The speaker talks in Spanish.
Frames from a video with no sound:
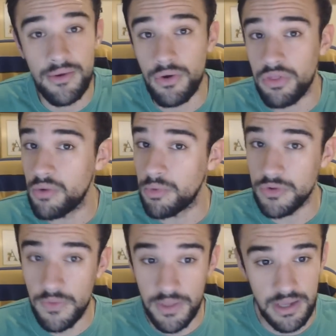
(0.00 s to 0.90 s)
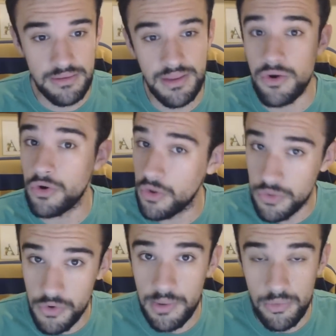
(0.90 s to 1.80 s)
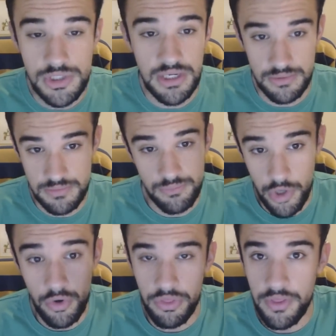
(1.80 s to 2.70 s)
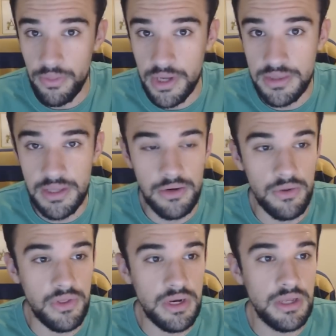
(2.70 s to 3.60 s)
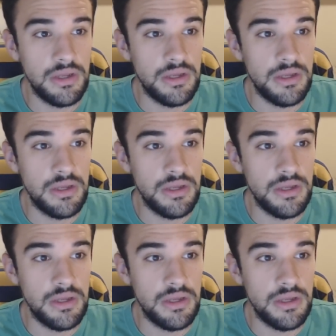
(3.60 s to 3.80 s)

he conocido a un montón de gente y conozco a muchas, voy conociendo gente, quiero decir.